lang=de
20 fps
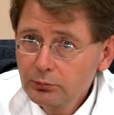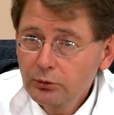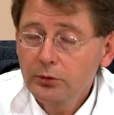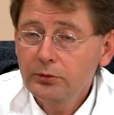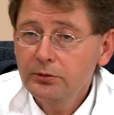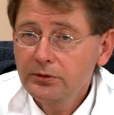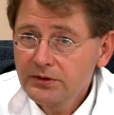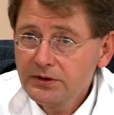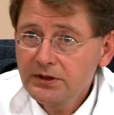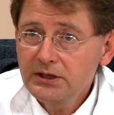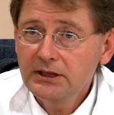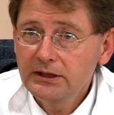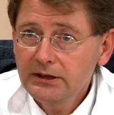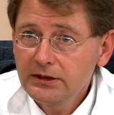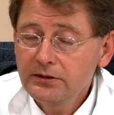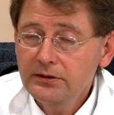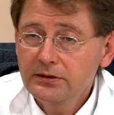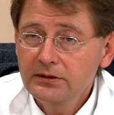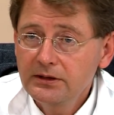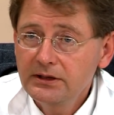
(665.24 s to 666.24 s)

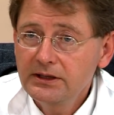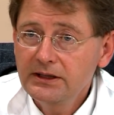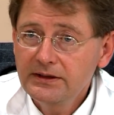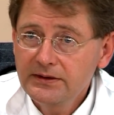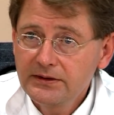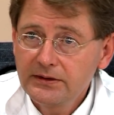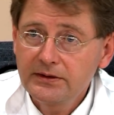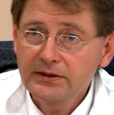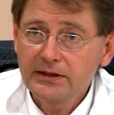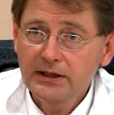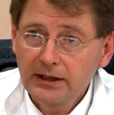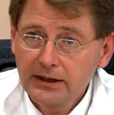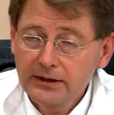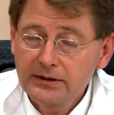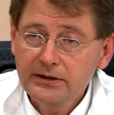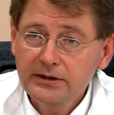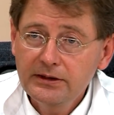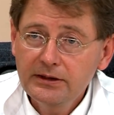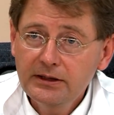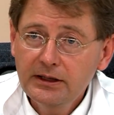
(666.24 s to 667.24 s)
produziert dieses
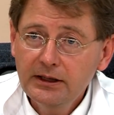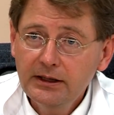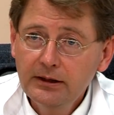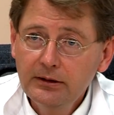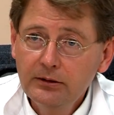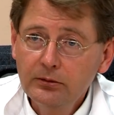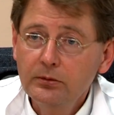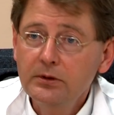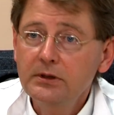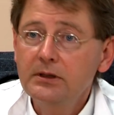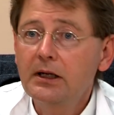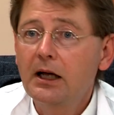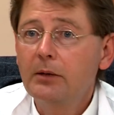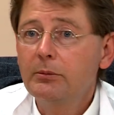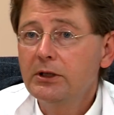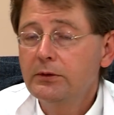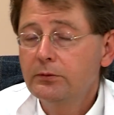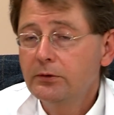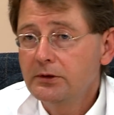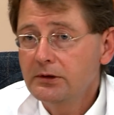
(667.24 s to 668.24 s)
Antigen und
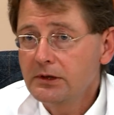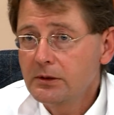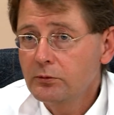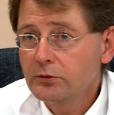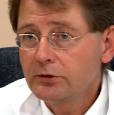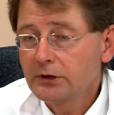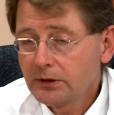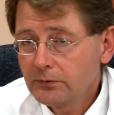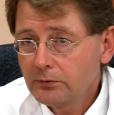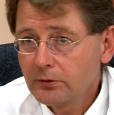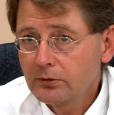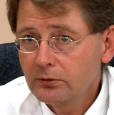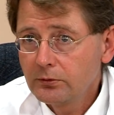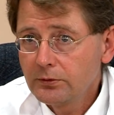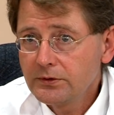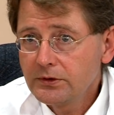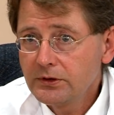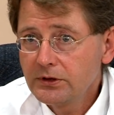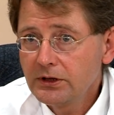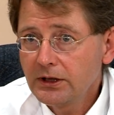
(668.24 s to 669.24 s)
damit wird die Immunantwort
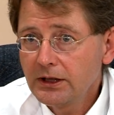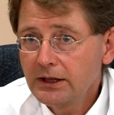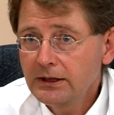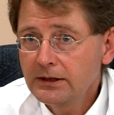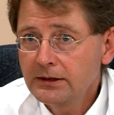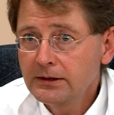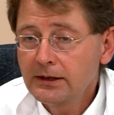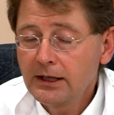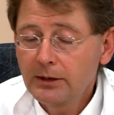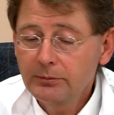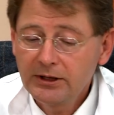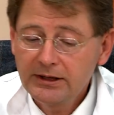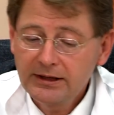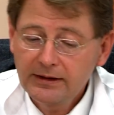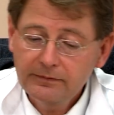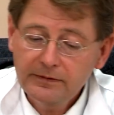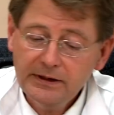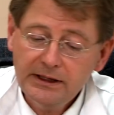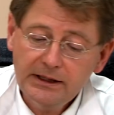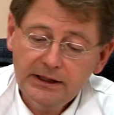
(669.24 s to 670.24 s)
losgetreten. Aber
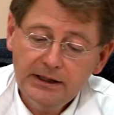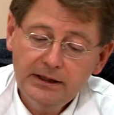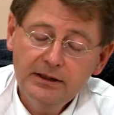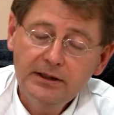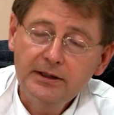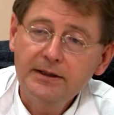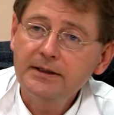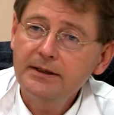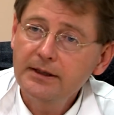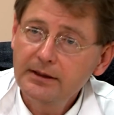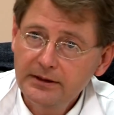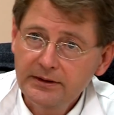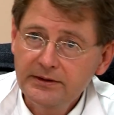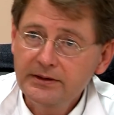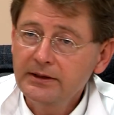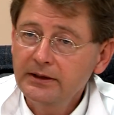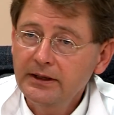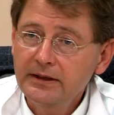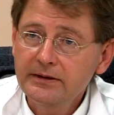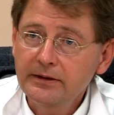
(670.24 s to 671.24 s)
der Weg in die Zelle
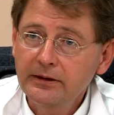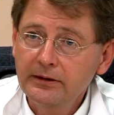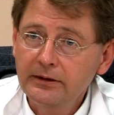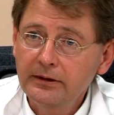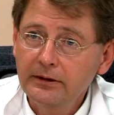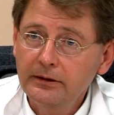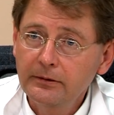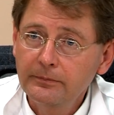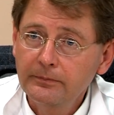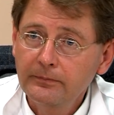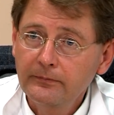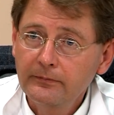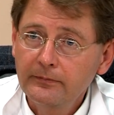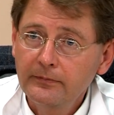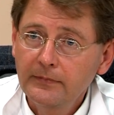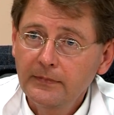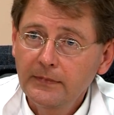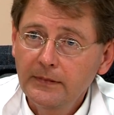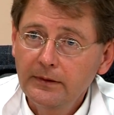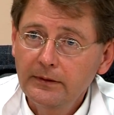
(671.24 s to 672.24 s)
ist ein ganz anderer.
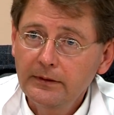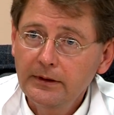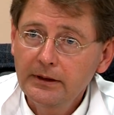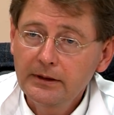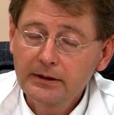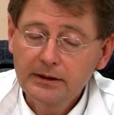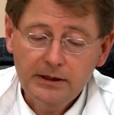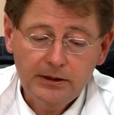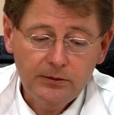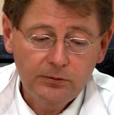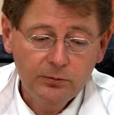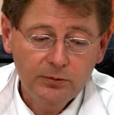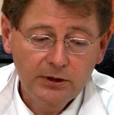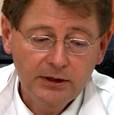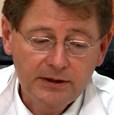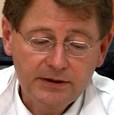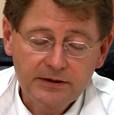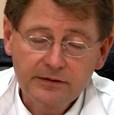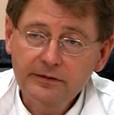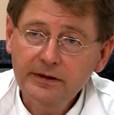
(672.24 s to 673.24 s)
Es geht nicht
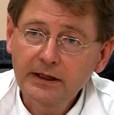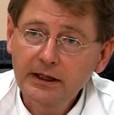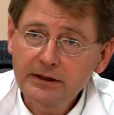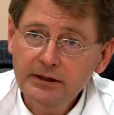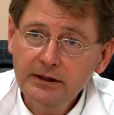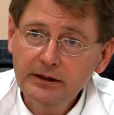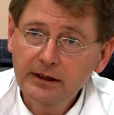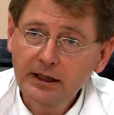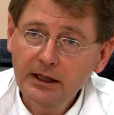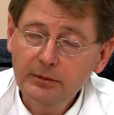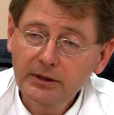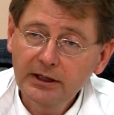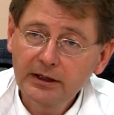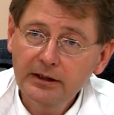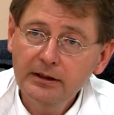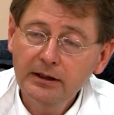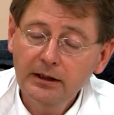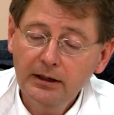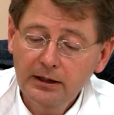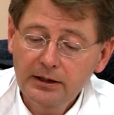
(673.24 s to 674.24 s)
über diese fertige
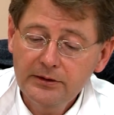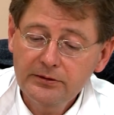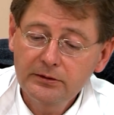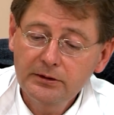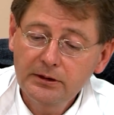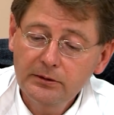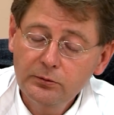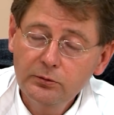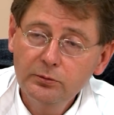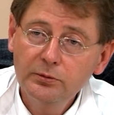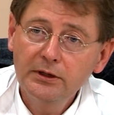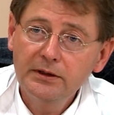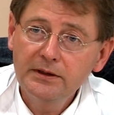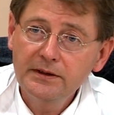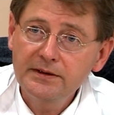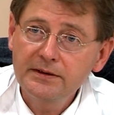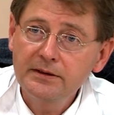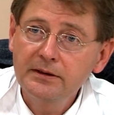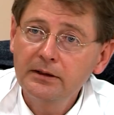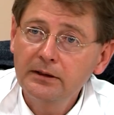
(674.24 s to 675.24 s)
mRNA, sondern über
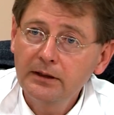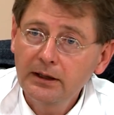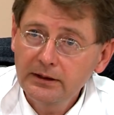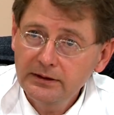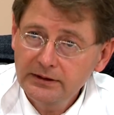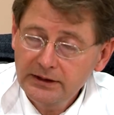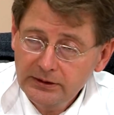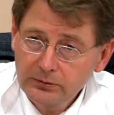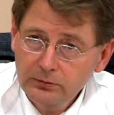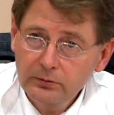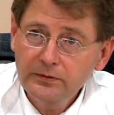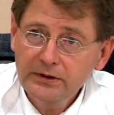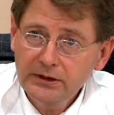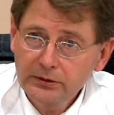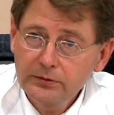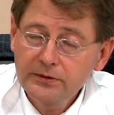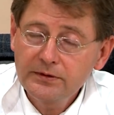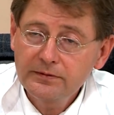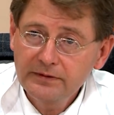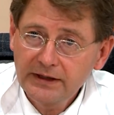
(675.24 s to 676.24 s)
diesen
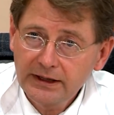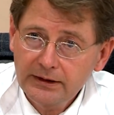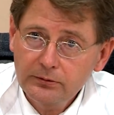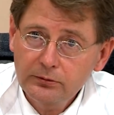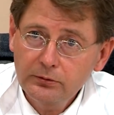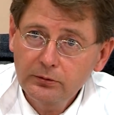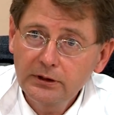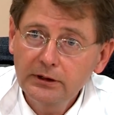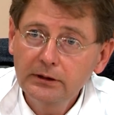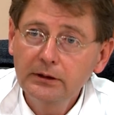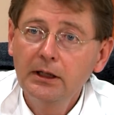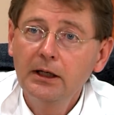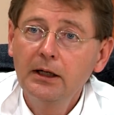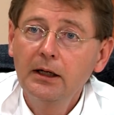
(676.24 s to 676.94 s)
Adenovirus-Vektor,